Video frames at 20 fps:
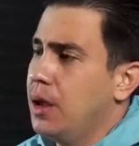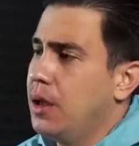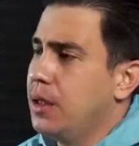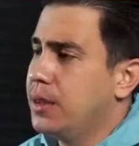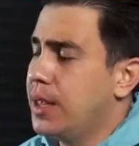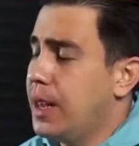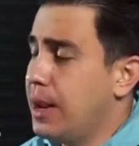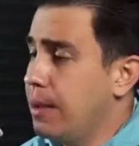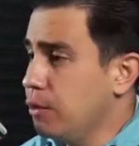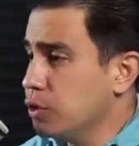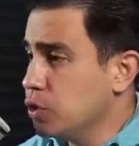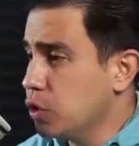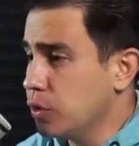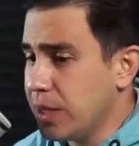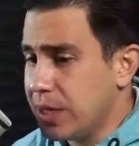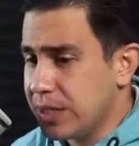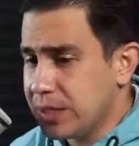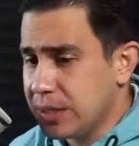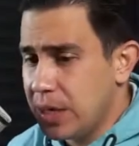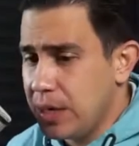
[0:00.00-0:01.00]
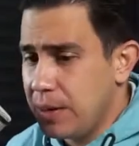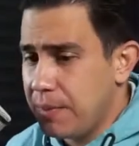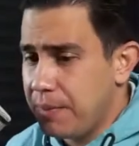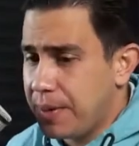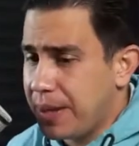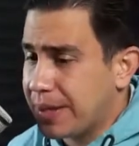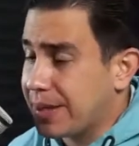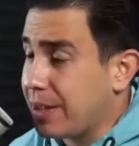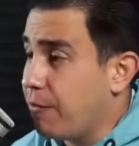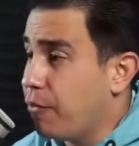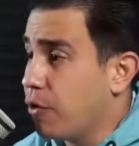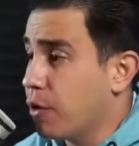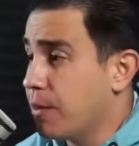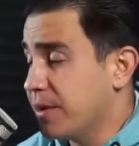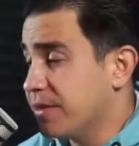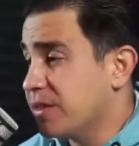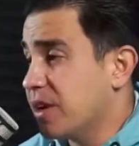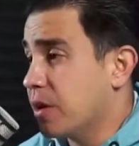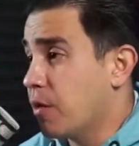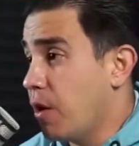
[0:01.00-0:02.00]
Tenemos otras
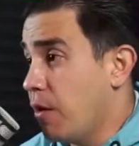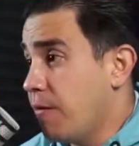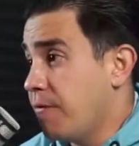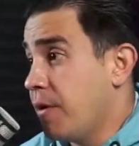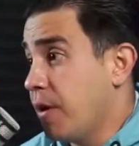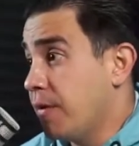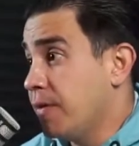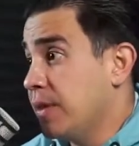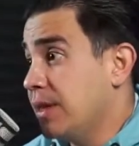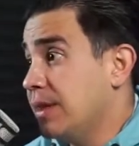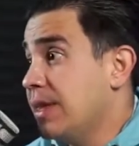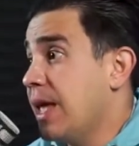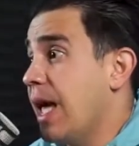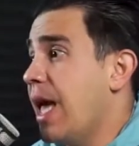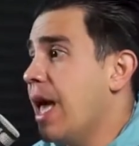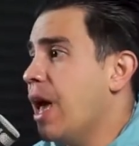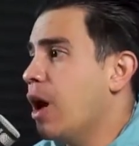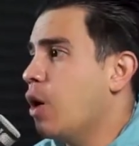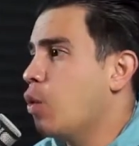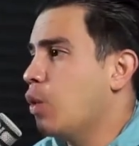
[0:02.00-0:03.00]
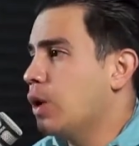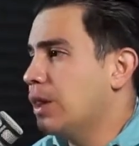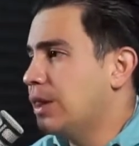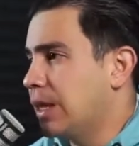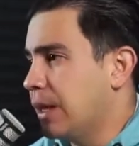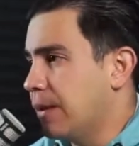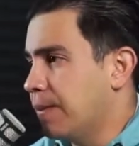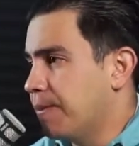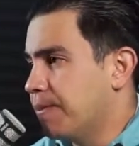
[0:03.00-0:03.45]
plataformas de crowdfunding de equity